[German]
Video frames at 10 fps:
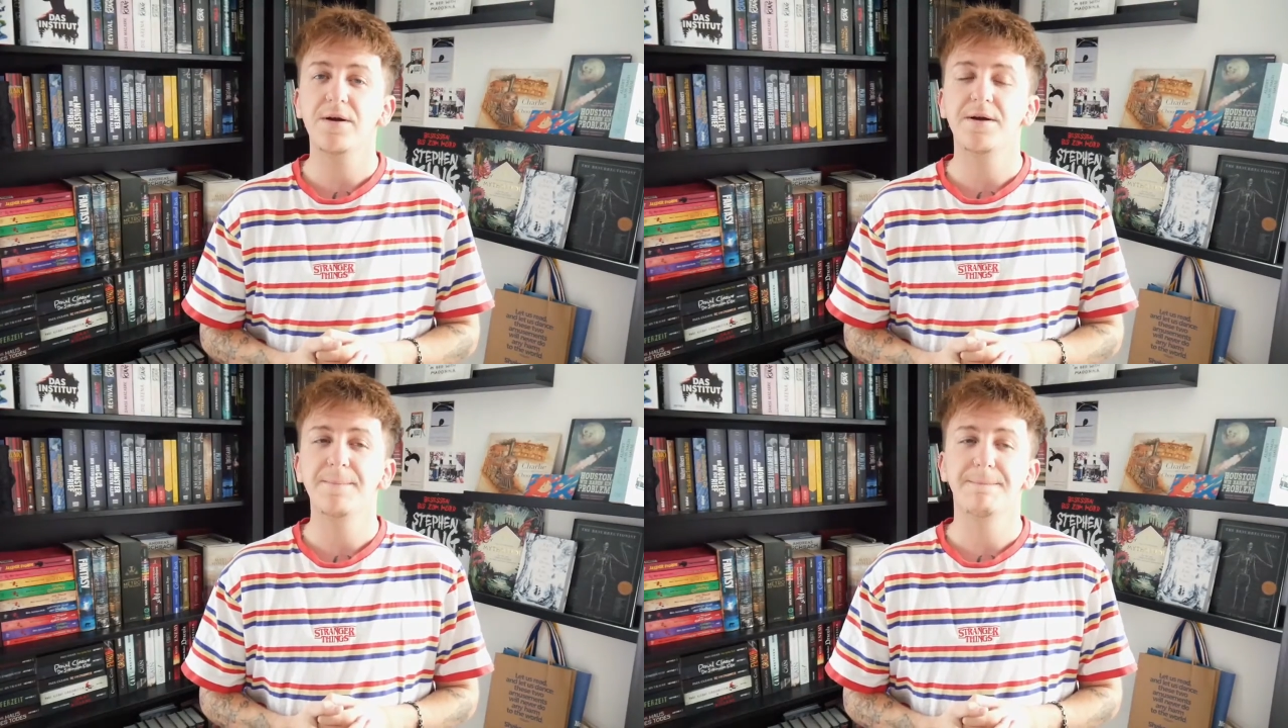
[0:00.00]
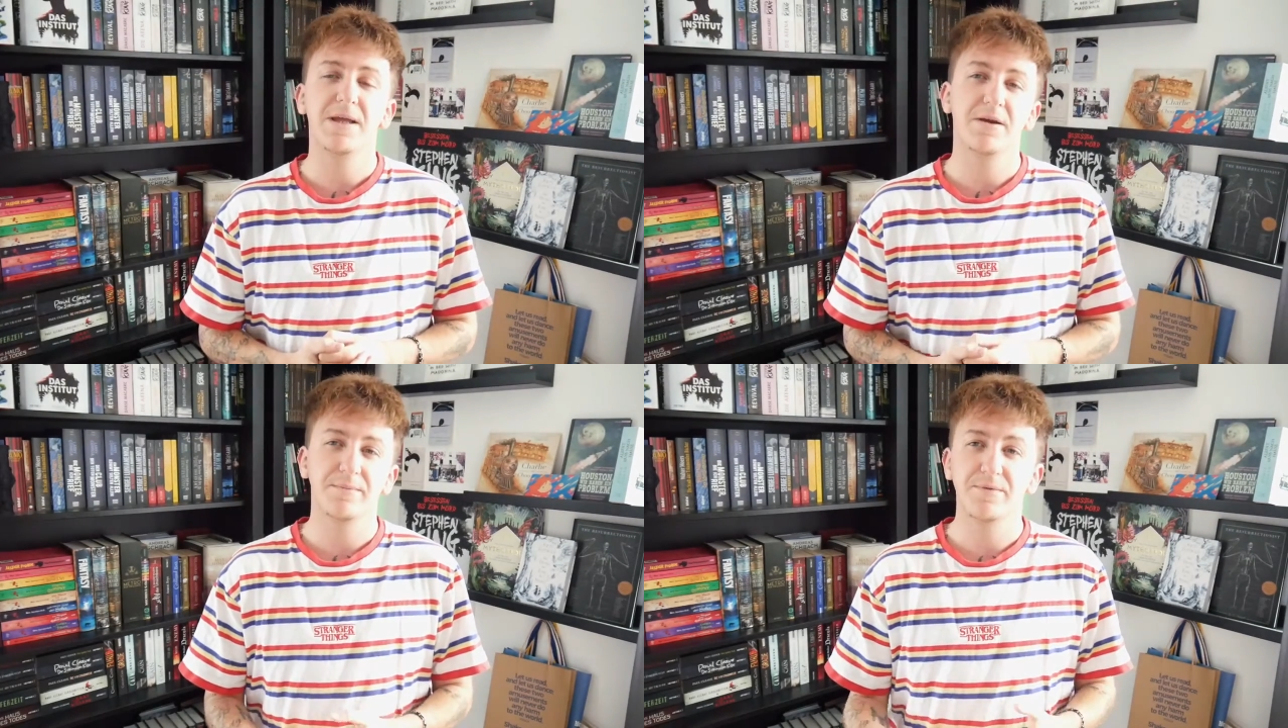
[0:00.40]
Ähm,
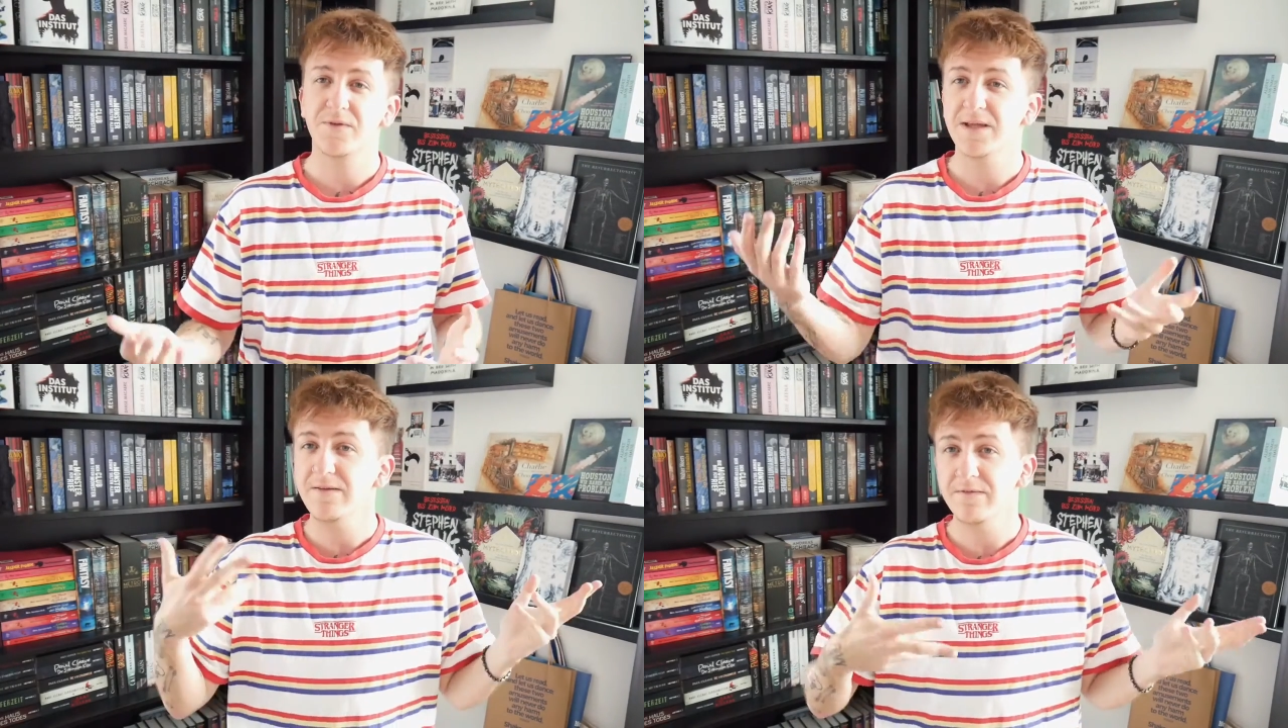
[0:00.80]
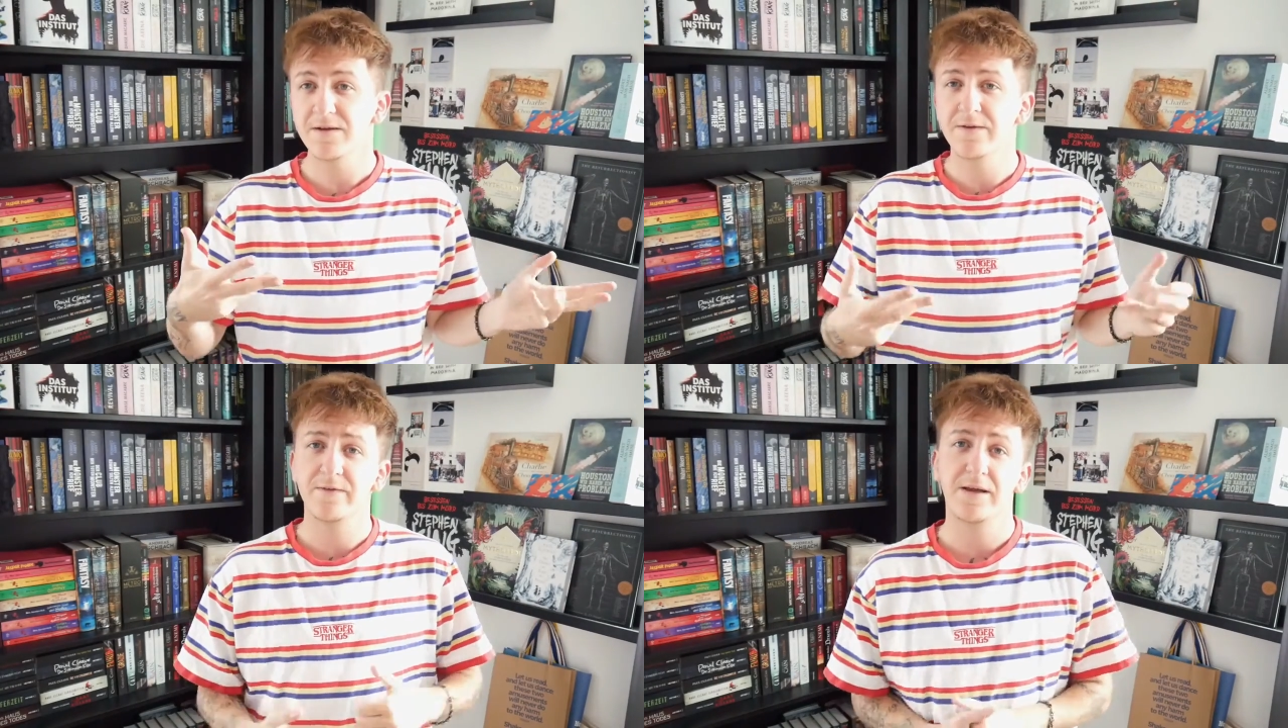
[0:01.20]
ihr habt
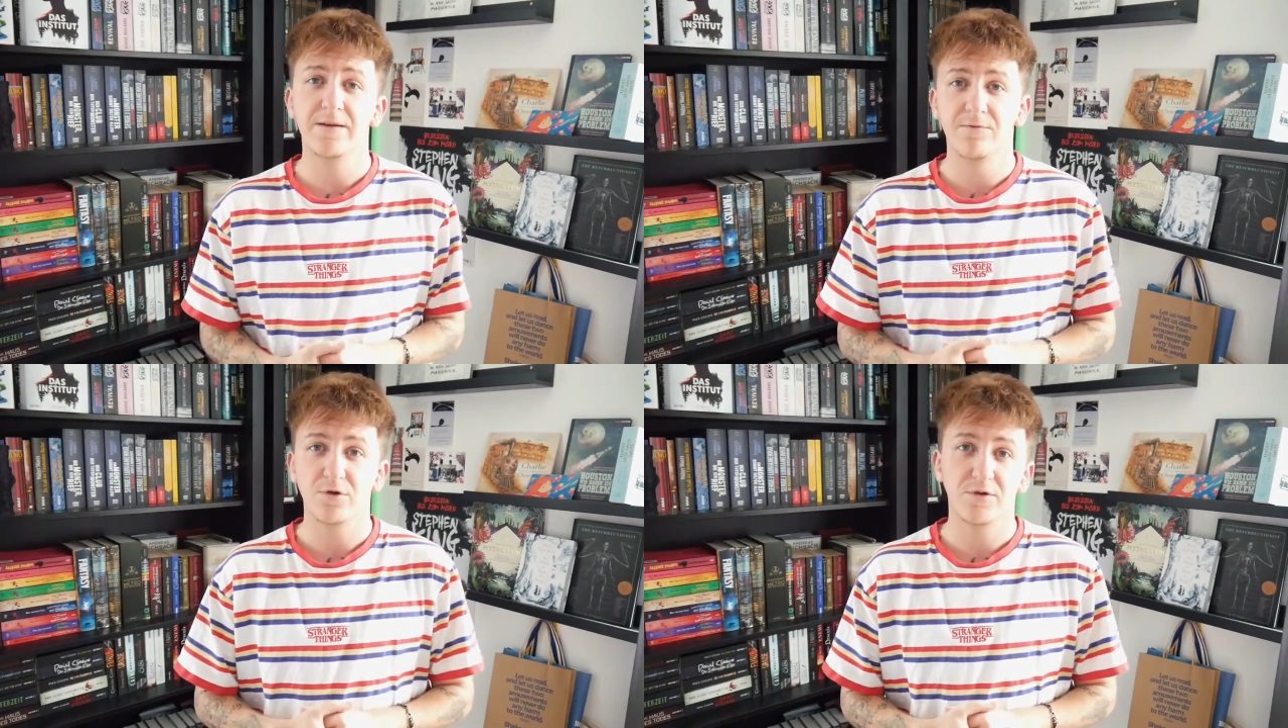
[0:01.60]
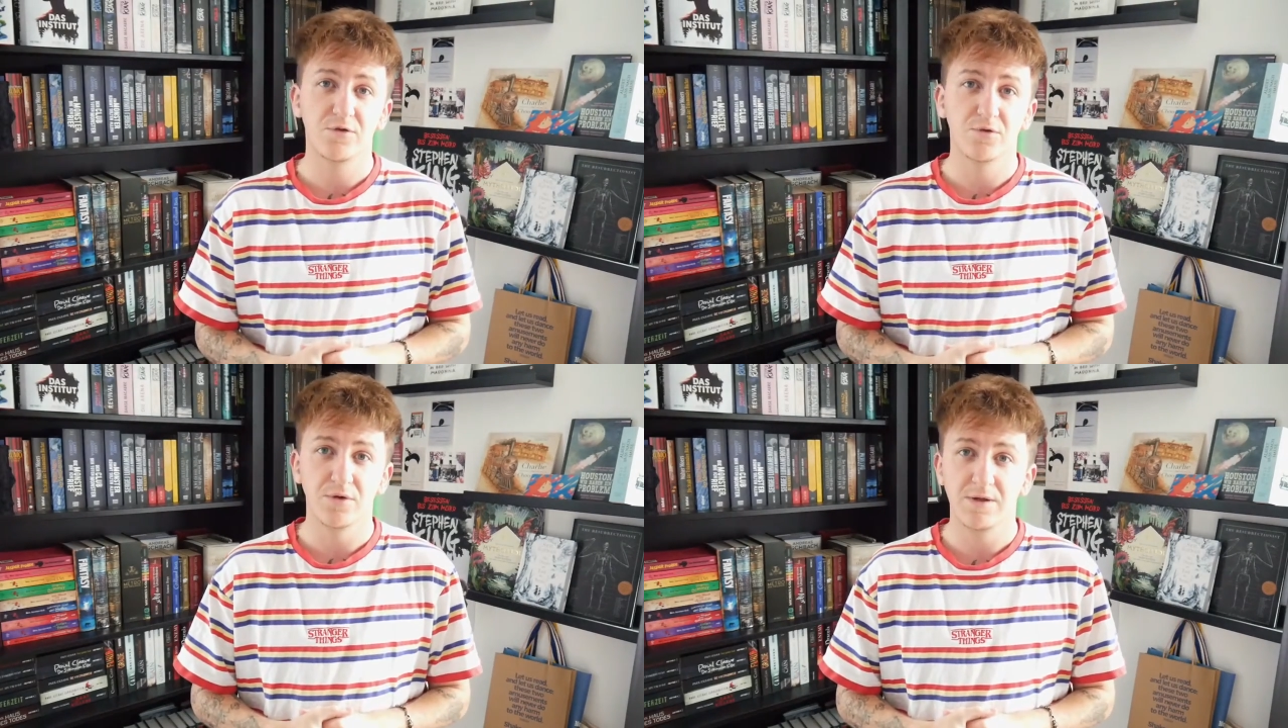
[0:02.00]
gestern gesehen, was ich
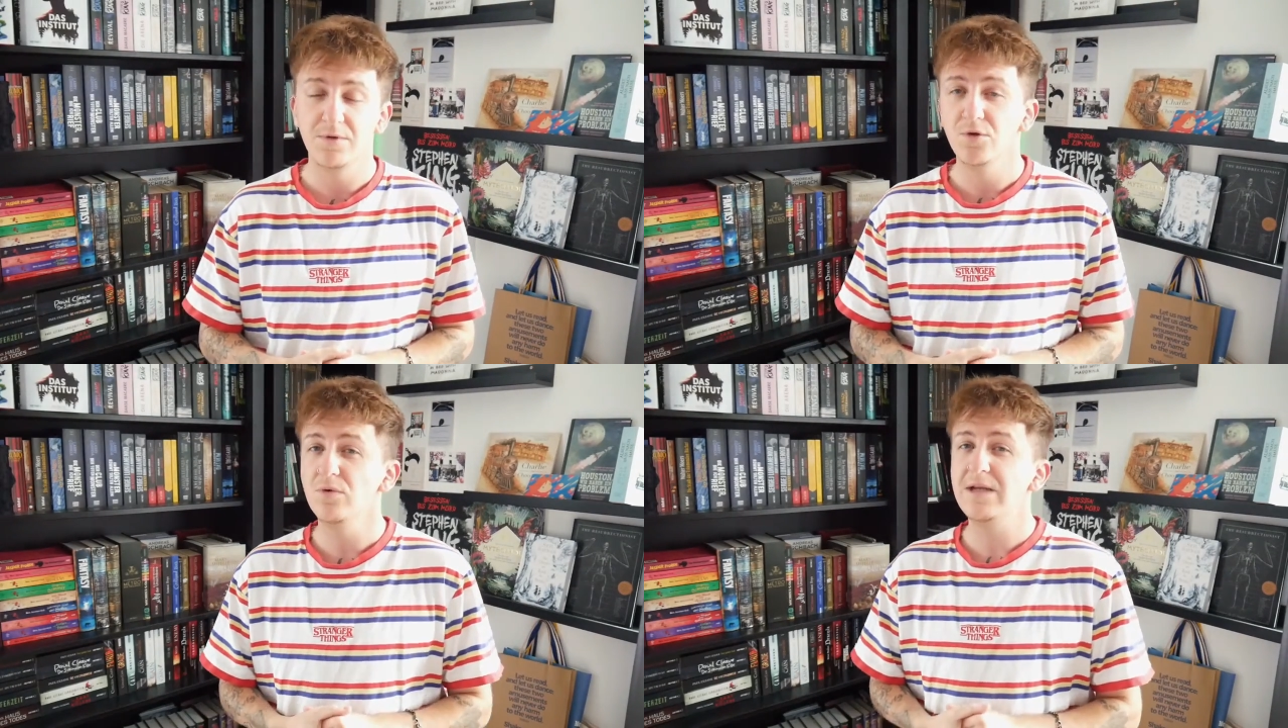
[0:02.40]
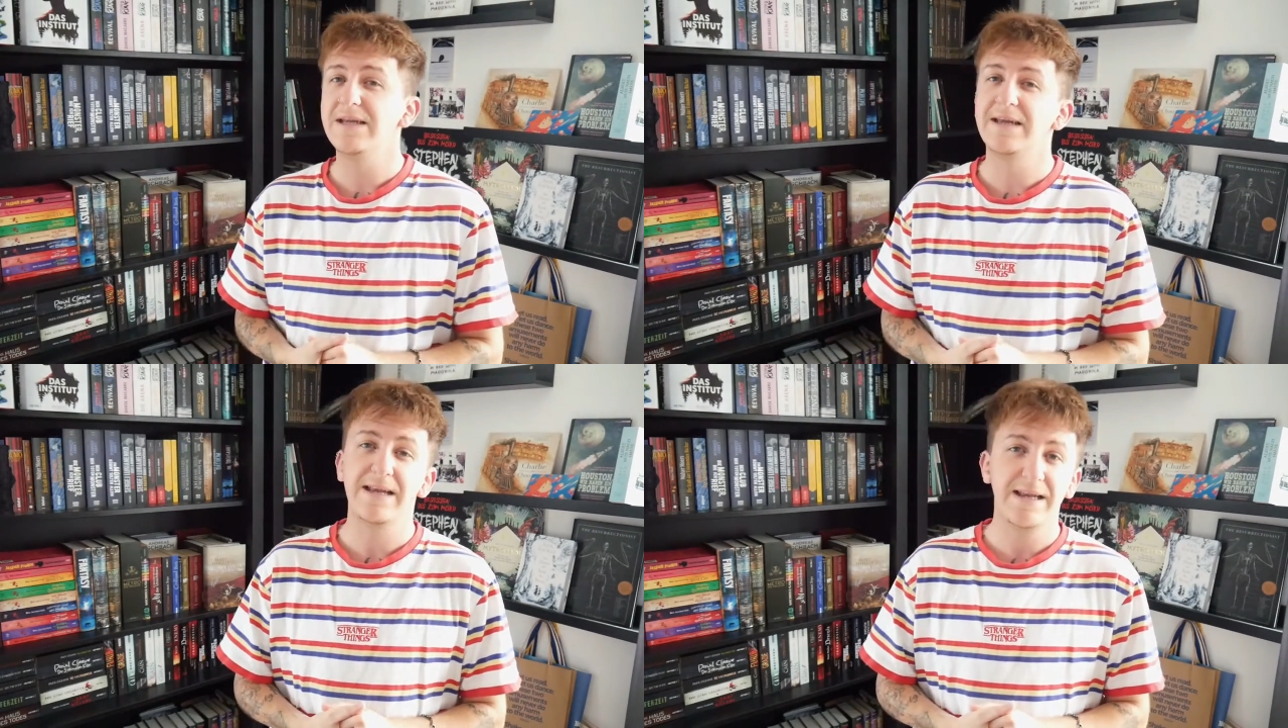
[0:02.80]
so im
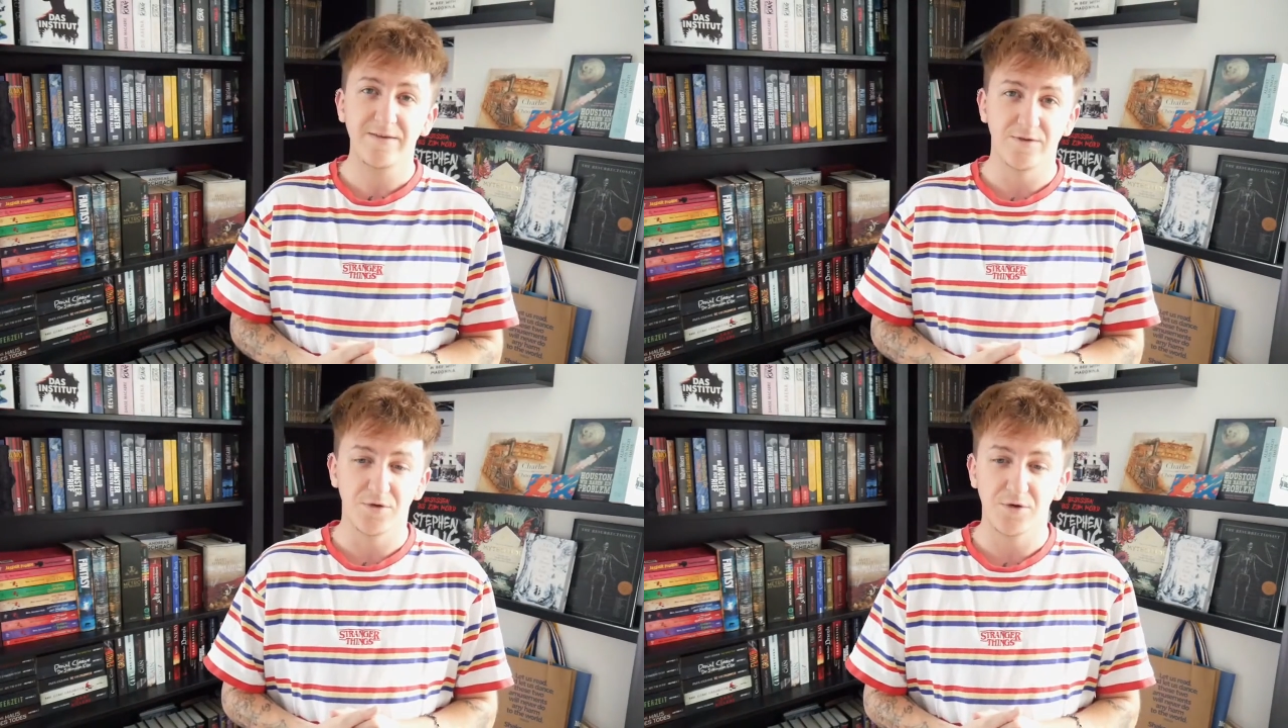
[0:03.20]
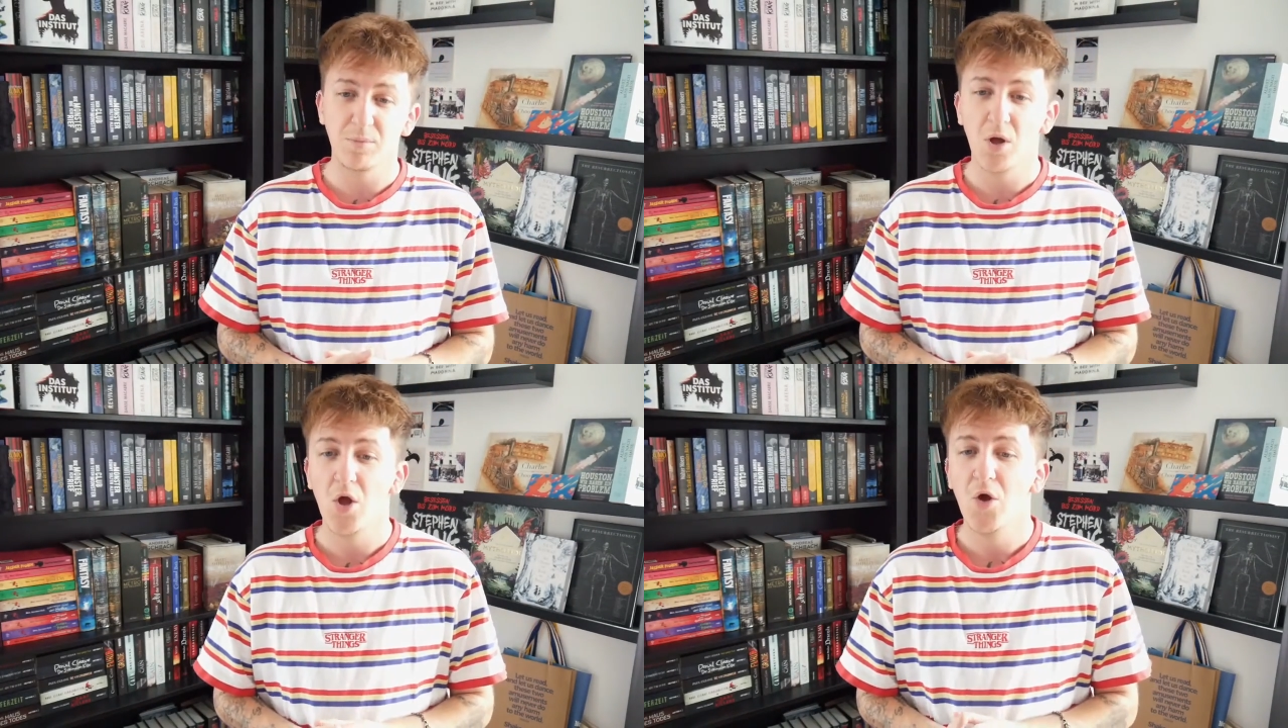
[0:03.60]
Juli gelesen habe.